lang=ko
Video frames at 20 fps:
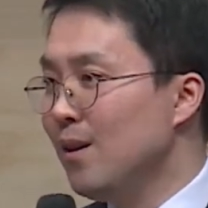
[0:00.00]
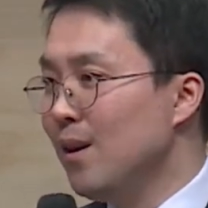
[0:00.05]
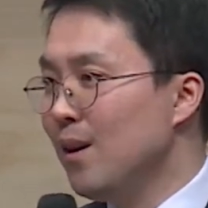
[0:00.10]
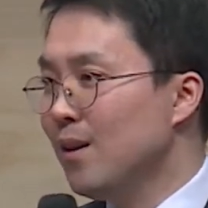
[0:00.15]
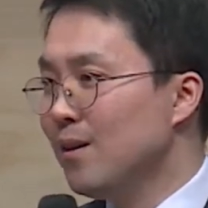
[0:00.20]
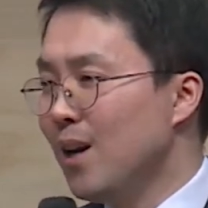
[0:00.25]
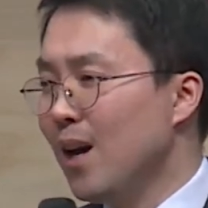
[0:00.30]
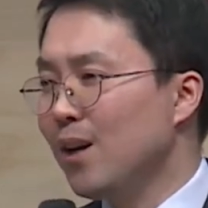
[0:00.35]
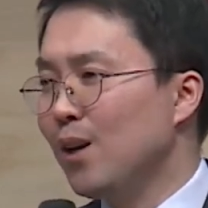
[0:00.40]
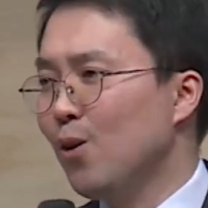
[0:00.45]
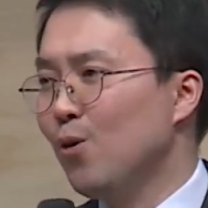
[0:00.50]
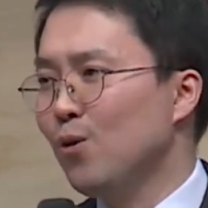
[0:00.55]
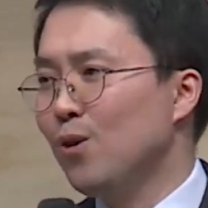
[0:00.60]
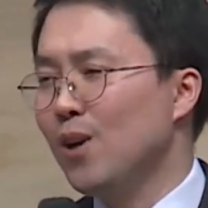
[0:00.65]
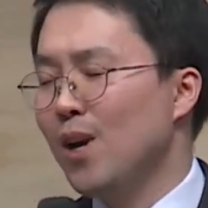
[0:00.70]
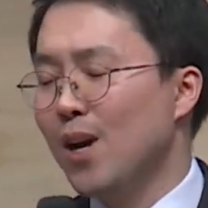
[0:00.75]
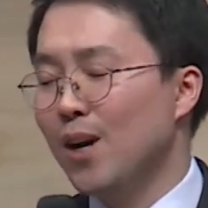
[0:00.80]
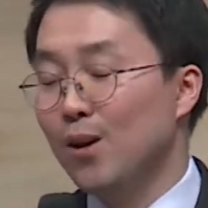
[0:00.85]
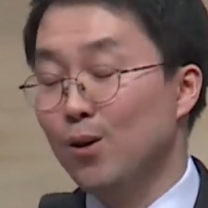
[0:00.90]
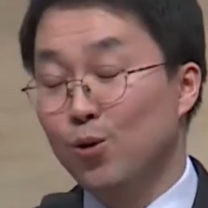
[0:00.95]
사개오를
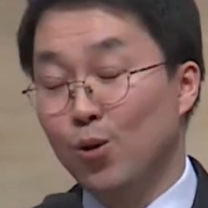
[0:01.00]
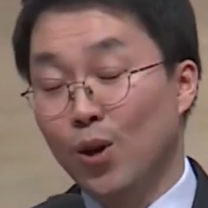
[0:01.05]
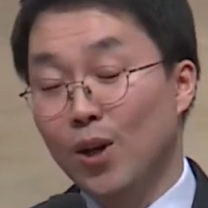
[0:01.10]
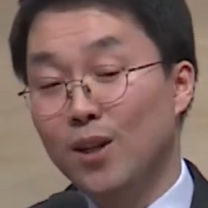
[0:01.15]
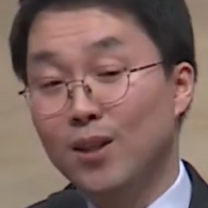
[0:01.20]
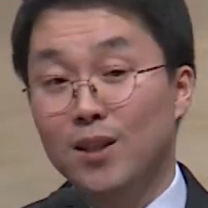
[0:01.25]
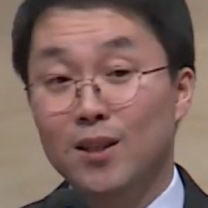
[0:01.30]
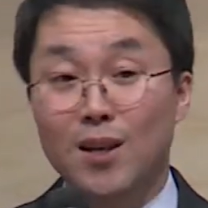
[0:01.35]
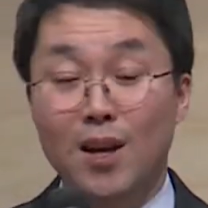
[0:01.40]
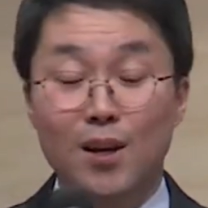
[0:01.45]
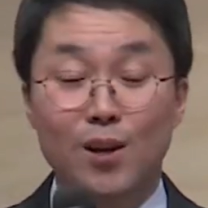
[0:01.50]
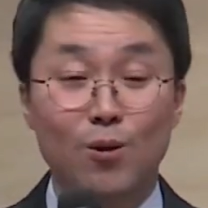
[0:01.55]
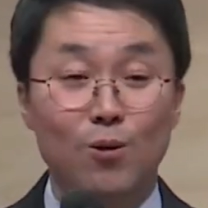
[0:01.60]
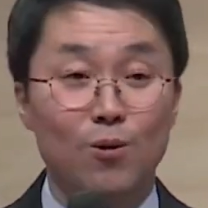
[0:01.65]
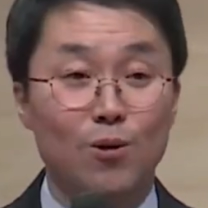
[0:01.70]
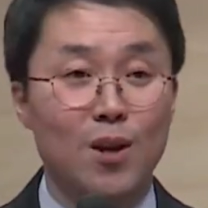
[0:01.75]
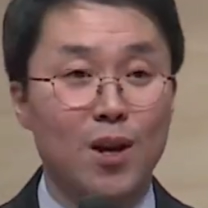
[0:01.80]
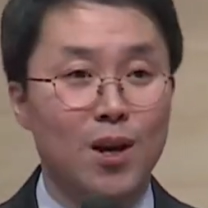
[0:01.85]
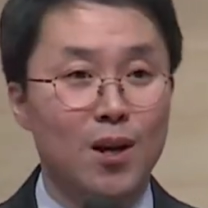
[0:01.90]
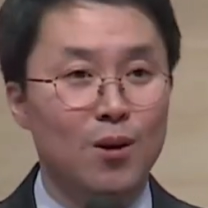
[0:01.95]
향하여 죄인인
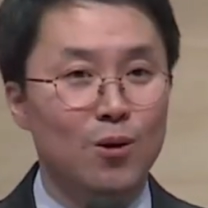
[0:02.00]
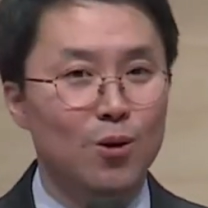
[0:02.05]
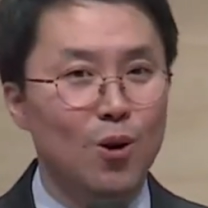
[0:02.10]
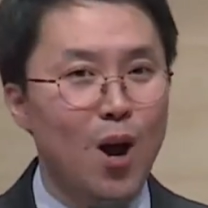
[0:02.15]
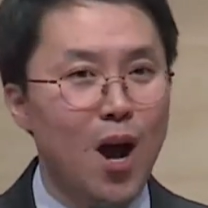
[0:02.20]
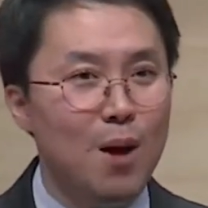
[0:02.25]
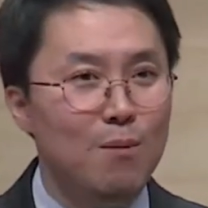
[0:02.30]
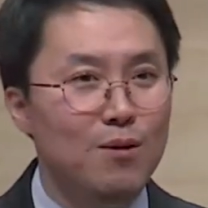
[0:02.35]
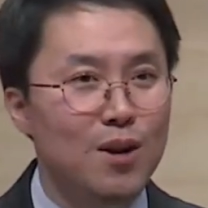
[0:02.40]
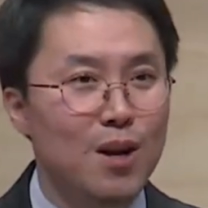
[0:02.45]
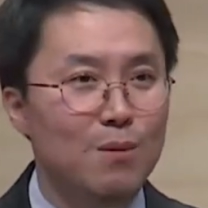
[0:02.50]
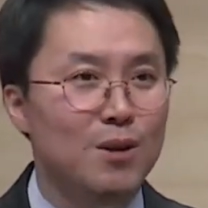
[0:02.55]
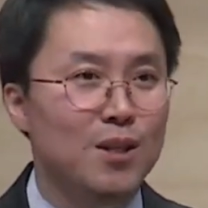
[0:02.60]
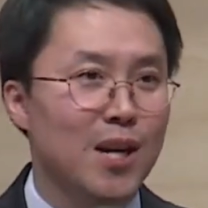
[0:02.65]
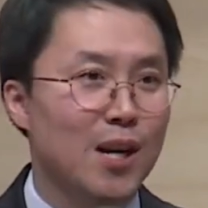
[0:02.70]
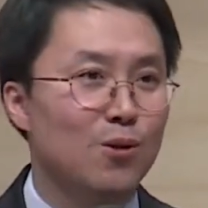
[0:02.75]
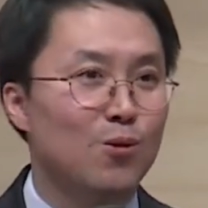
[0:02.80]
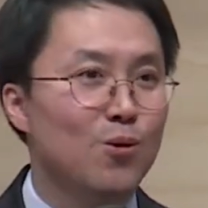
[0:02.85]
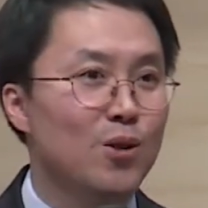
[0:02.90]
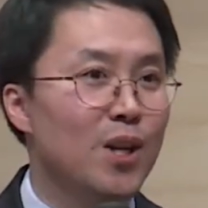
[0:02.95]
사개오를 향하여 너 아브라함의
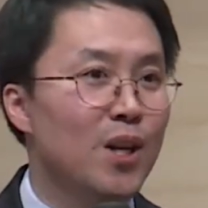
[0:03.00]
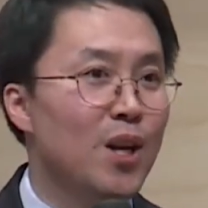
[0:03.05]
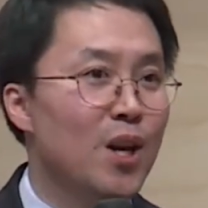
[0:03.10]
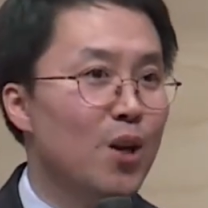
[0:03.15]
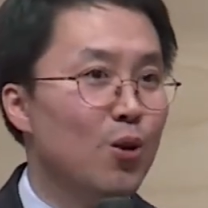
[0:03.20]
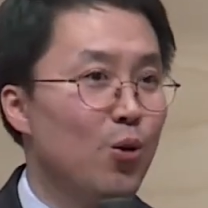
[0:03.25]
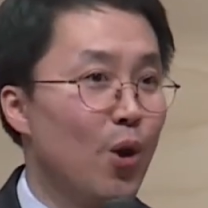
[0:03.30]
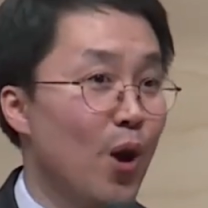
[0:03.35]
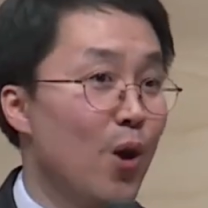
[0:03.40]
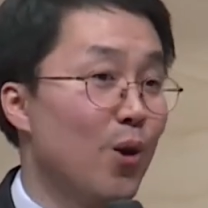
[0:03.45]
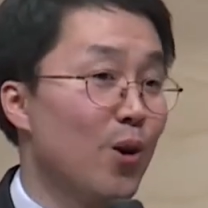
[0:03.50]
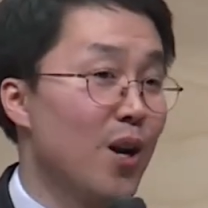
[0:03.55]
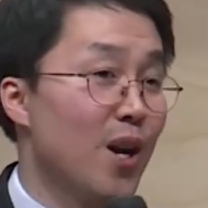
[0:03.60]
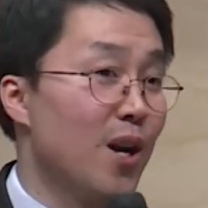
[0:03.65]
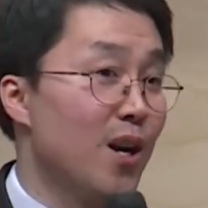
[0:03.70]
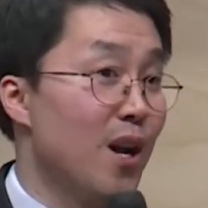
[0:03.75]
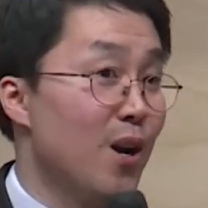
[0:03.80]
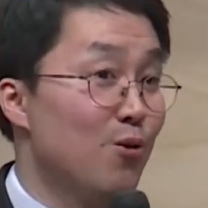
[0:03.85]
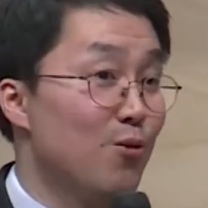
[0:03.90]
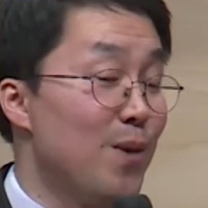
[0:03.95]
자손이
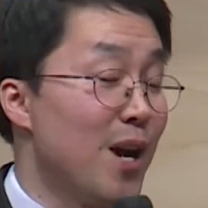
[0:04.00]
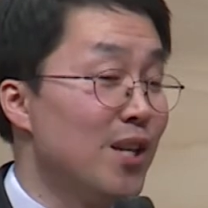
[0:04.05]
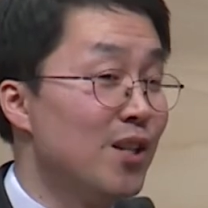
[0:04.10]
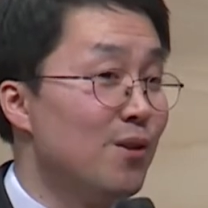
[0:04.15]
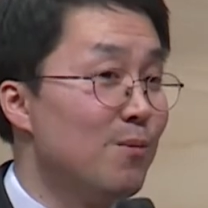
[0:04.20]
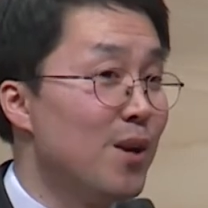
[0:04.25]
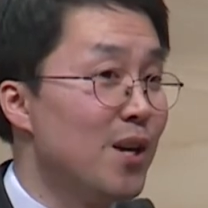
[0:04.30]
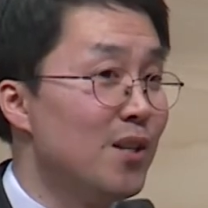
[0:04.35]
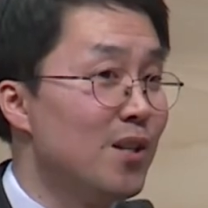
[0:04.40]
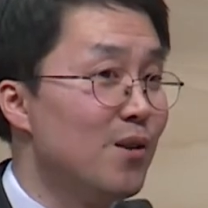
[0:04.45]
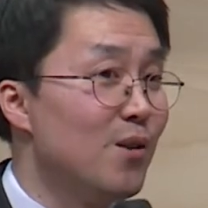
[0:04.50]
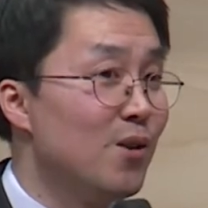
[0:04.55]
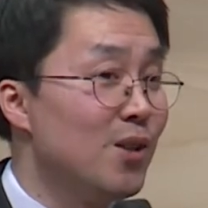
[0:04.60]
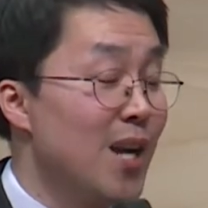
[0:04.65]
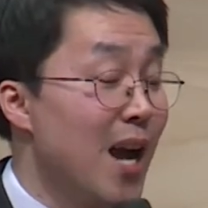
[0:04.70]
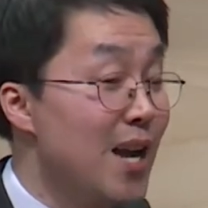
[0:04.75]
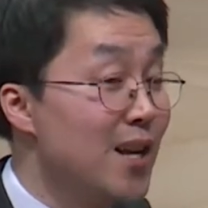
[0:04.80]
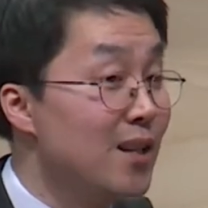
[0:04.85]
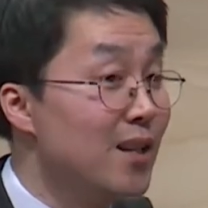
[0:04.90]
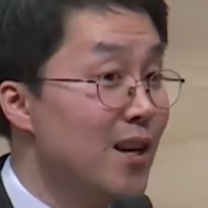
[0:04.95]
되어라라고 말씀하신 것이
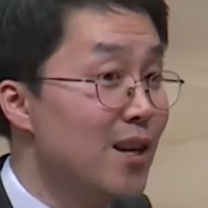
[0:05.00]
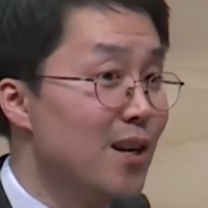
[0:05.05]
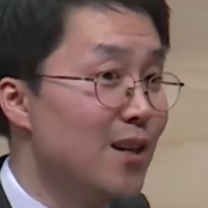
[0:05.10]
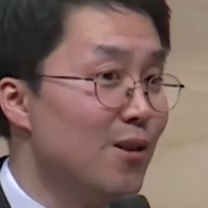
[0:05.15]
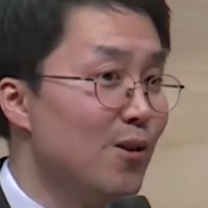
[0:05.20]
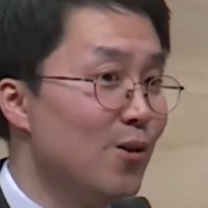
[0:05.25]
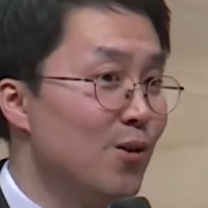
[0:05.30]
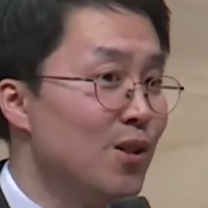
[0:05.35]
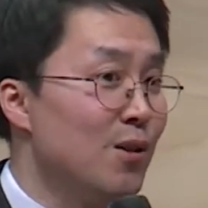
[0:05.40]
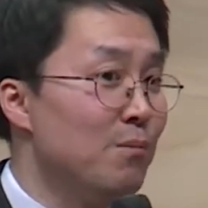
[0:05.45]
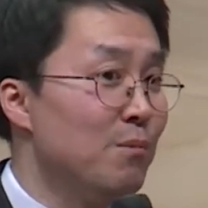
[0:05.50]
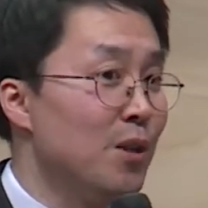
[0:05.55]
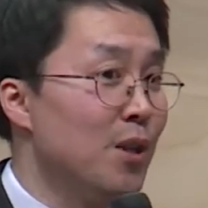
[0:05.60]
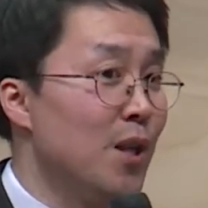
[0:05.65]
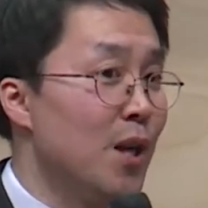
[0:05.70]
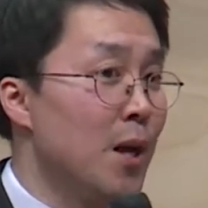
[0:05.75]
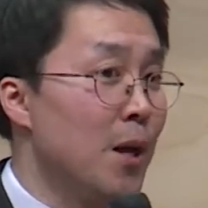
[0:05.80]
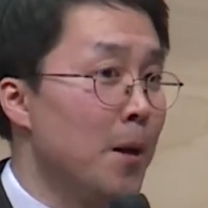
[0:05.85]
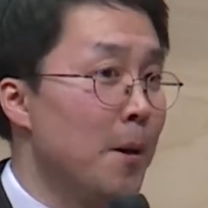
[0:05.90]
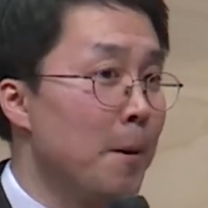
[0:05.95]
아니다라는 것입니다.